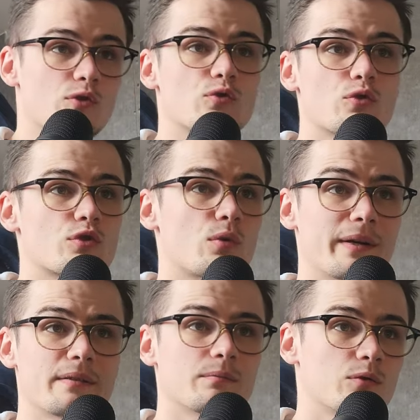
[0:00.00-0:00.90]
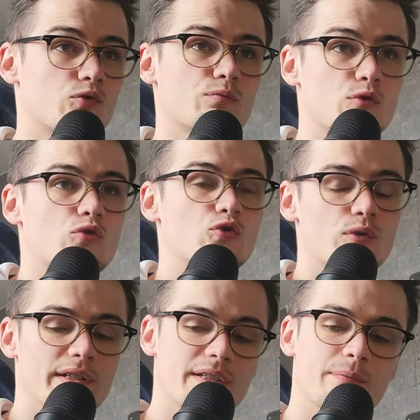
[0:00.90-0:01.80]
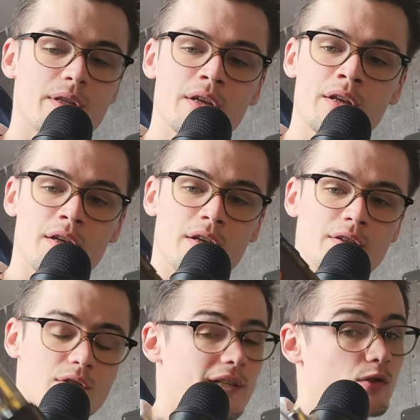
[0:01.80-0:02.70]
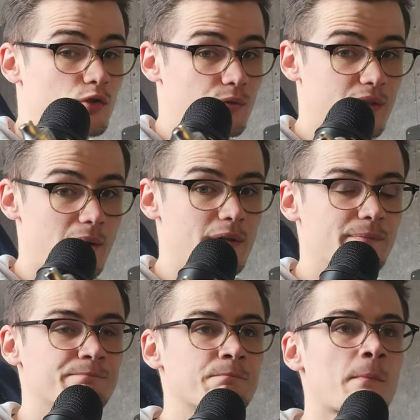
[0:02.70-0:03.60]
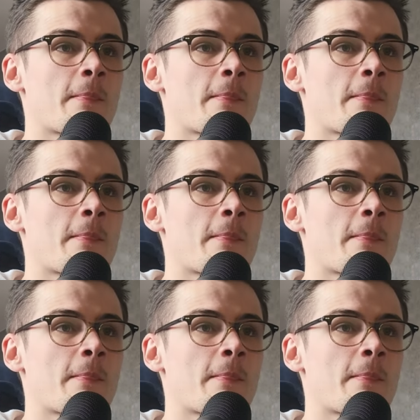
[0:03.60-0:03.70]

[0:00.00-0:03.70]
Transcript: Tu vas jusque 100 watts. Je pense que je te l'ai dit. 159 grammes.